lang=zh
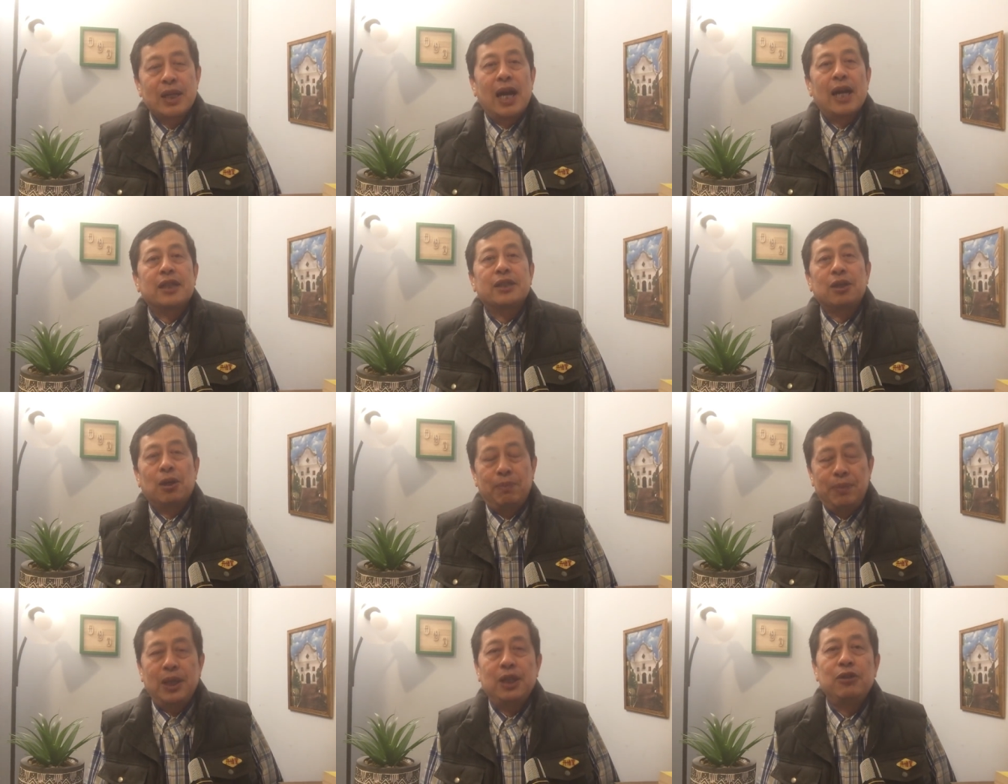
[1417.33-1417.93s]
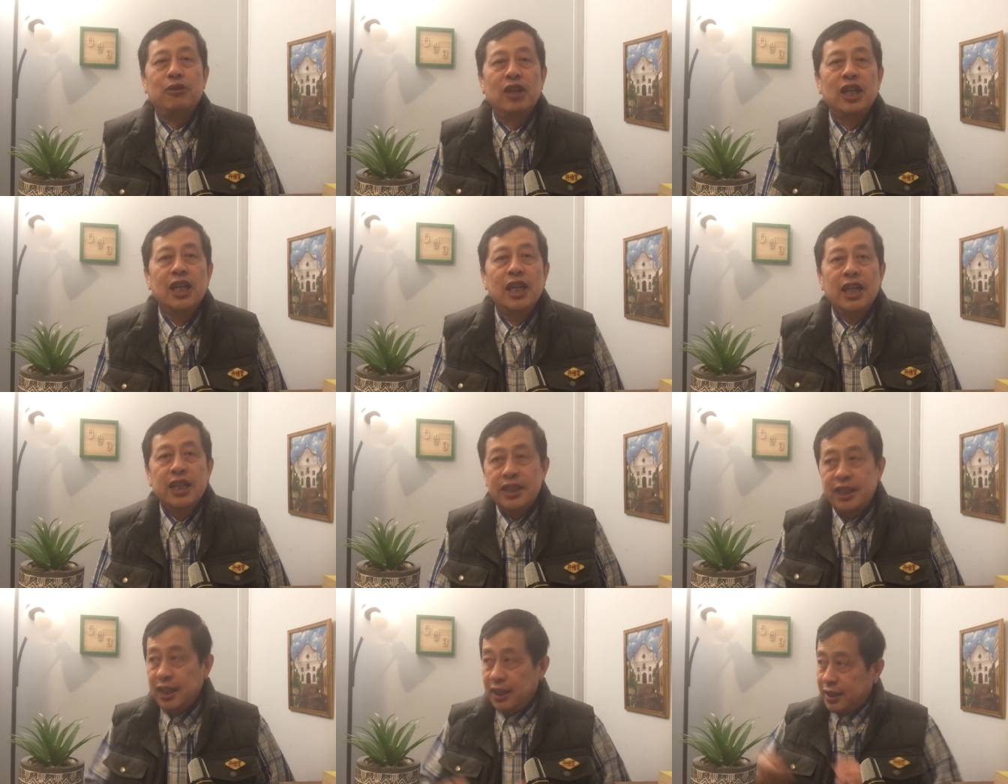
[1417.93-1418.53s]
啊，叫培育，
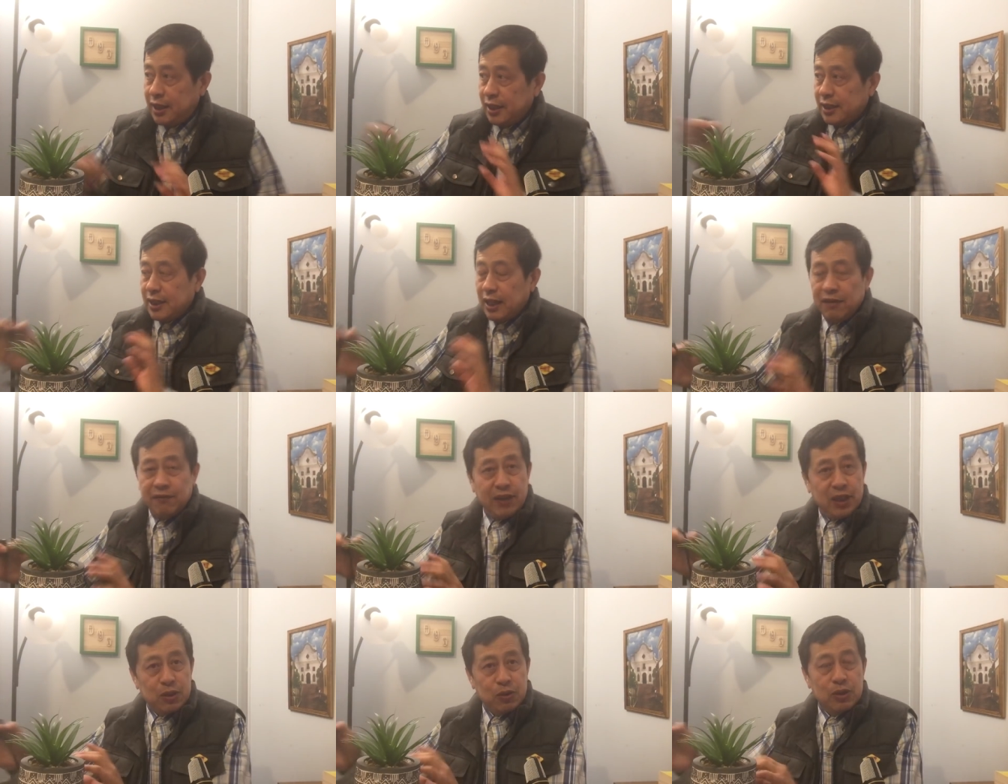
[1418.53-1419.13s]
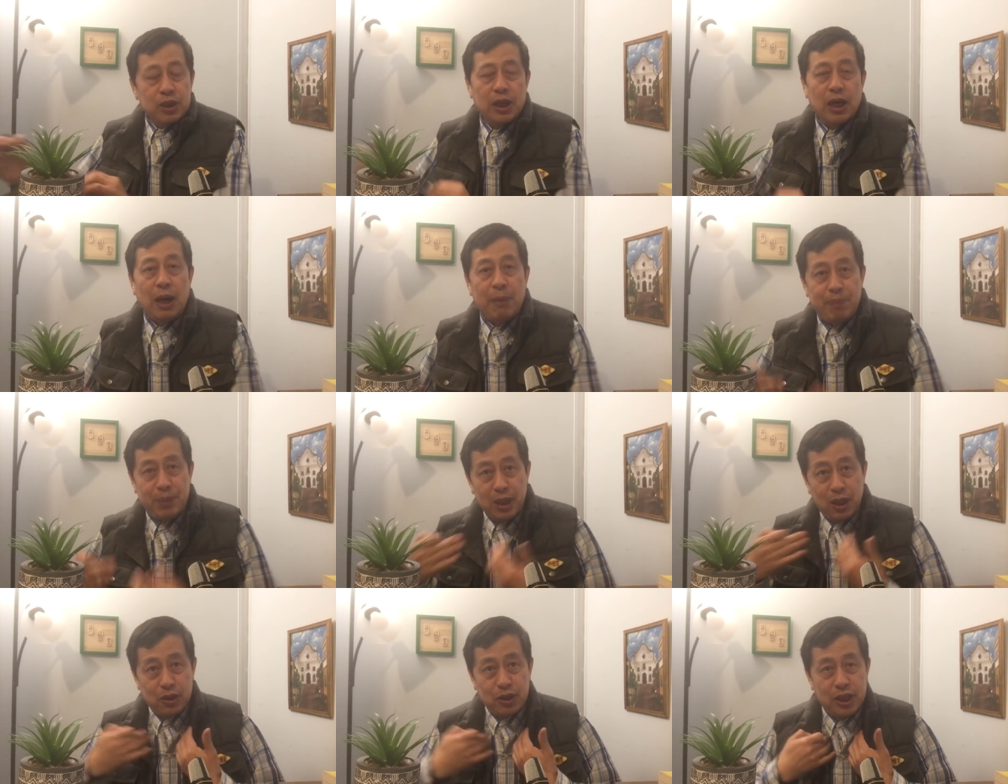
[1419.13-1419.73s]
借第三方东西啊，
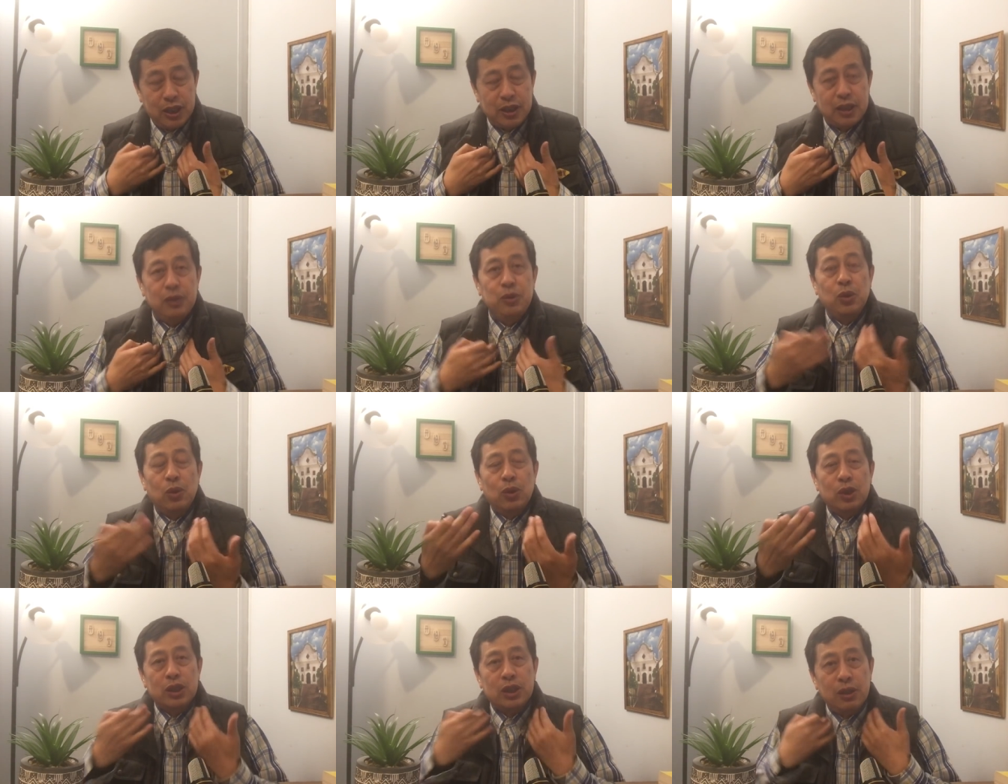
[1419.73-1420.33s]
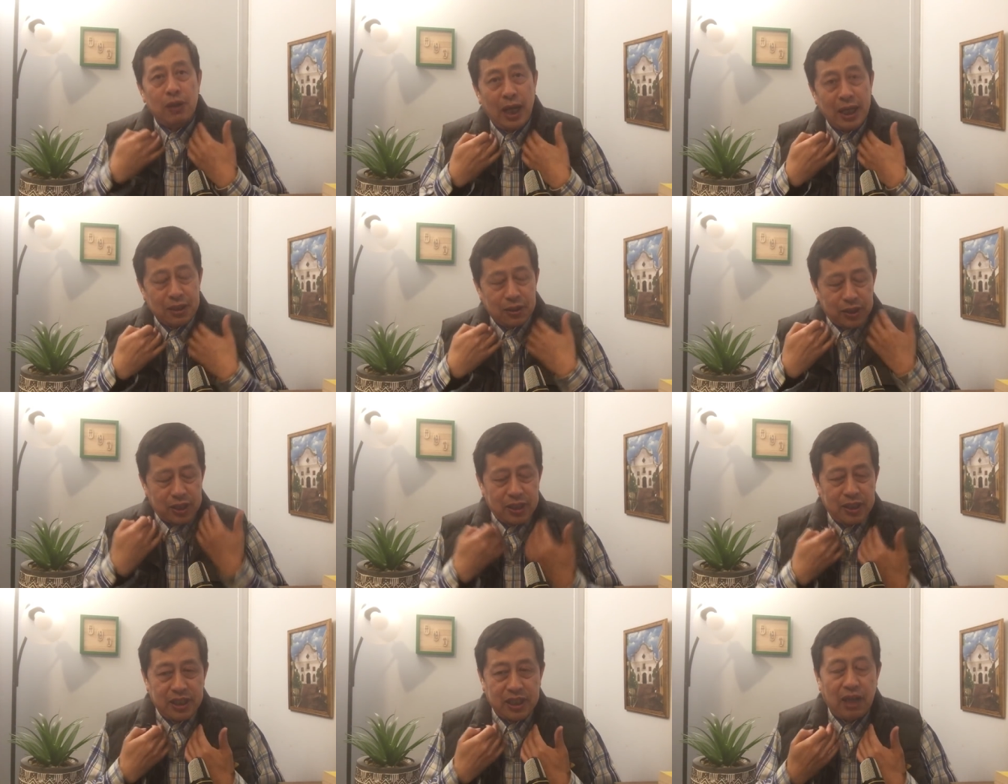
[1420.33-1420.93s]
不要借自己。如果是按
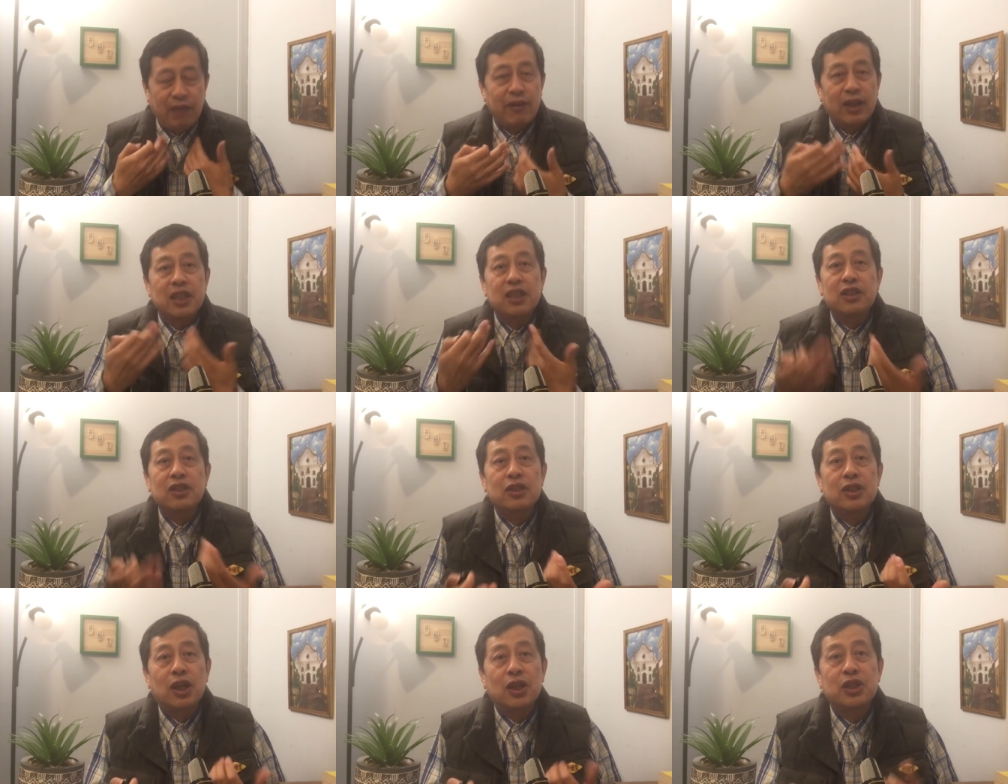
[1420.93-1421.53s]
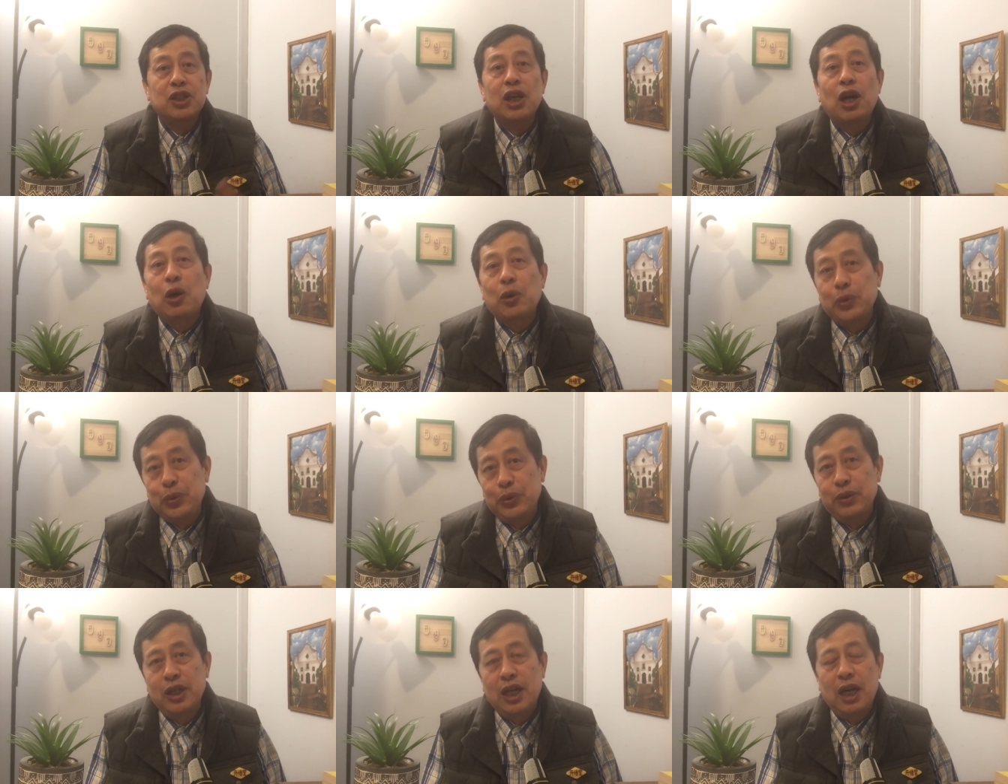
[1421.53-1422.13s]
照自己想法，那就叫
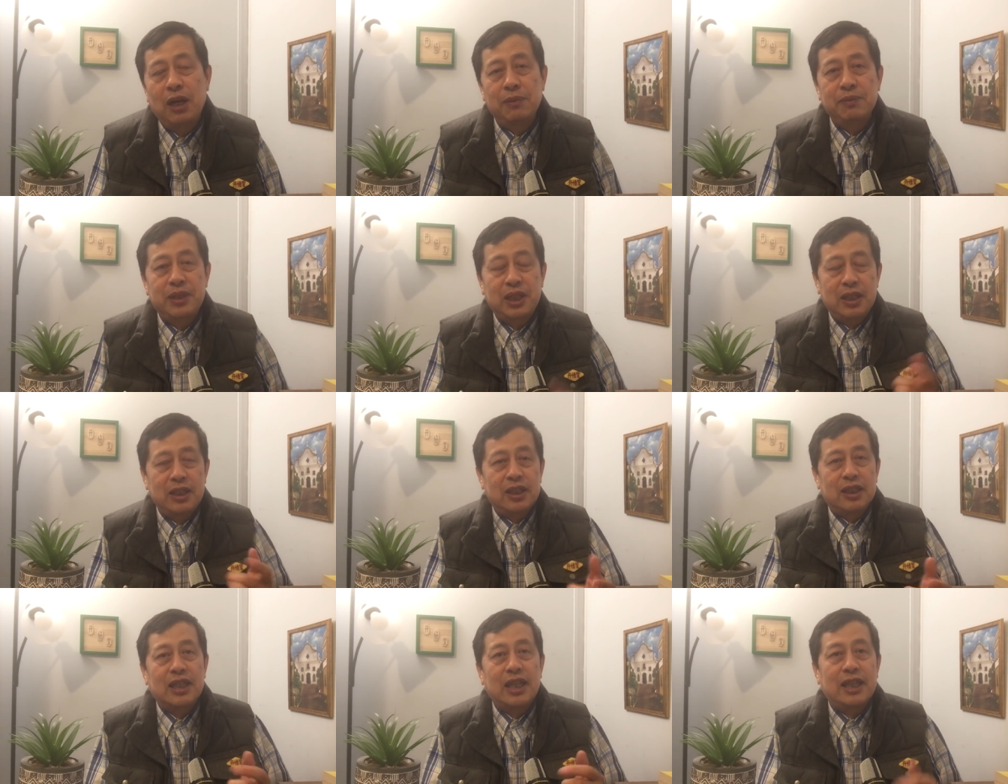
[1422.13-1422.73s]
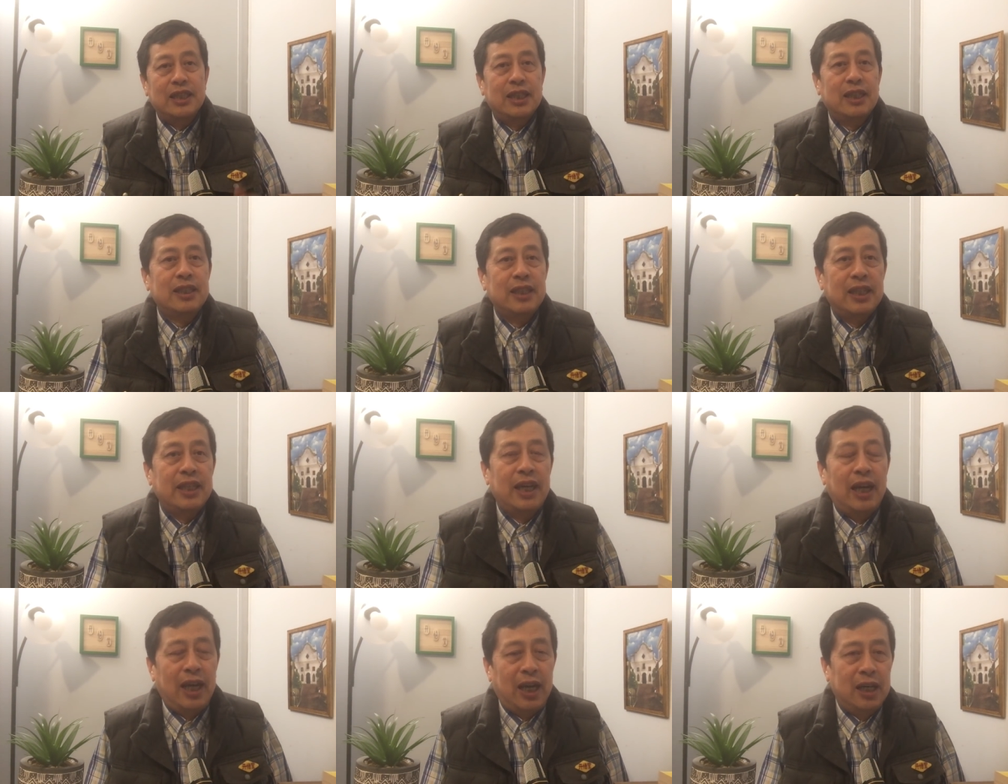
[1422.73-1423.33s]
教育啊。我们提醒大家
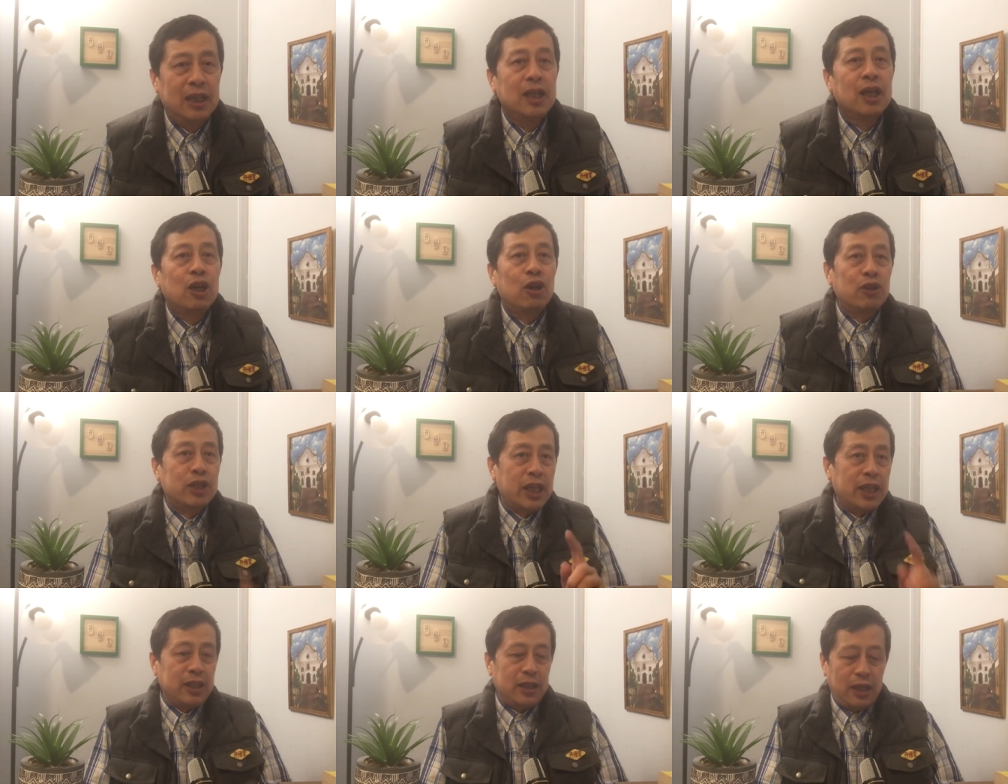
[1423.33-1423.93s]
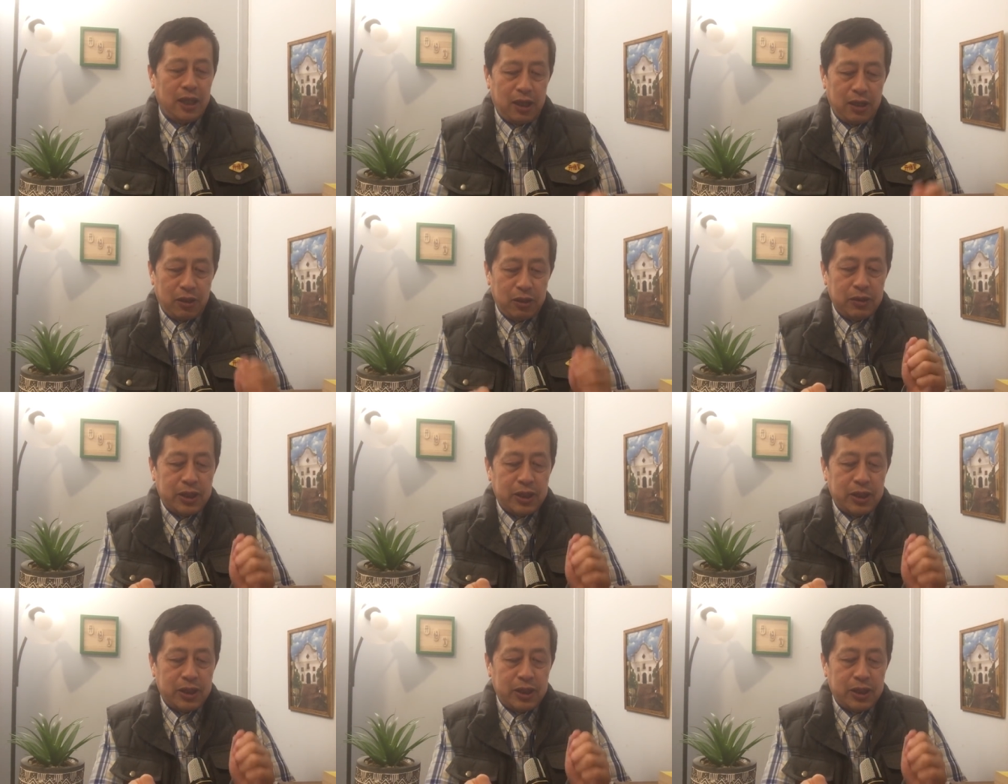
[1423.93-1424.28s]
这一点啊。OK， 好